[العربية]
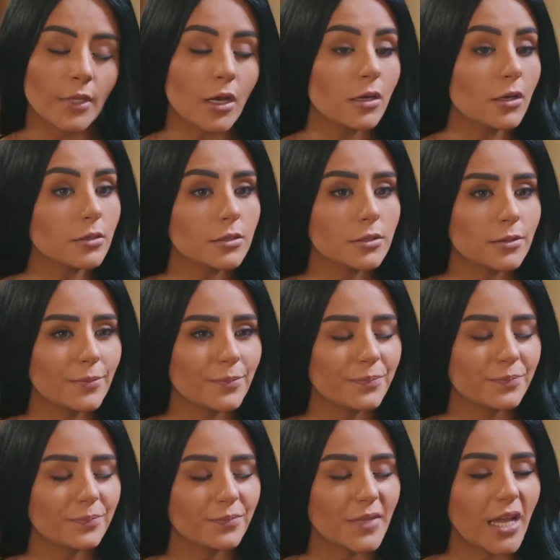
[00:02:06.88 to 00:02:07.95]
خلاص
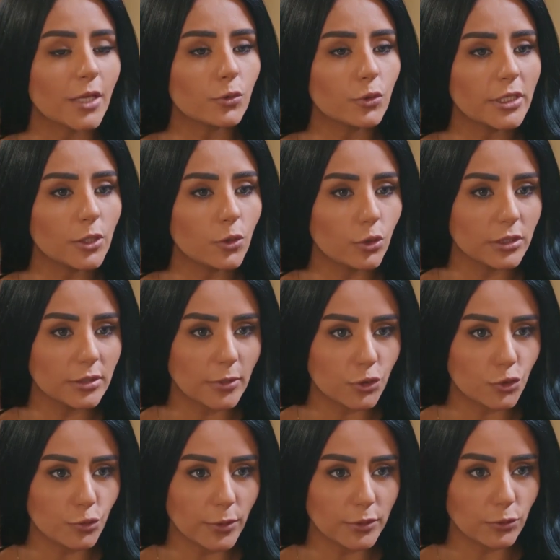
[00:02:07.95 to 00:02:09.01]
هتقولي إن كنت
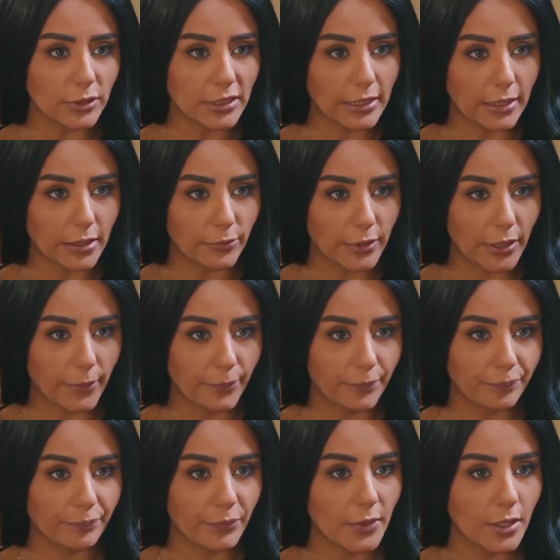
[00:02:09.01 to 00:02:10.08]
مغصوبة تقولي الكلام ده
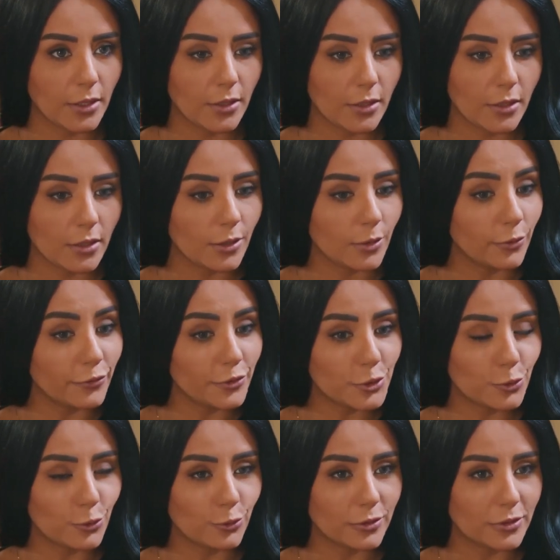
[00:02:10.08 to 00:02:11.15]
وفي
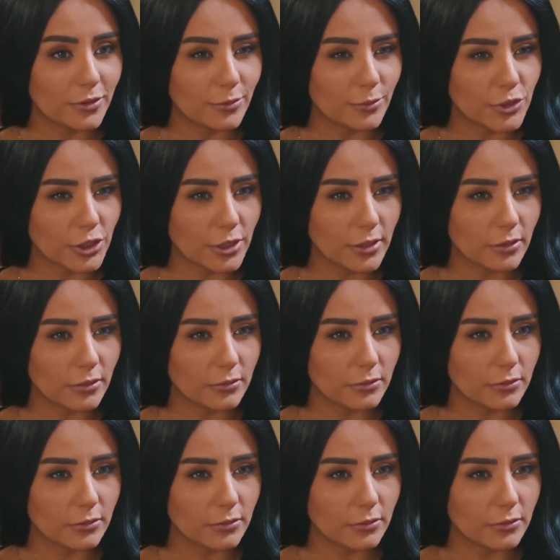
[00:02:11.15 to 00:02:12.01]
شهود مش كده؟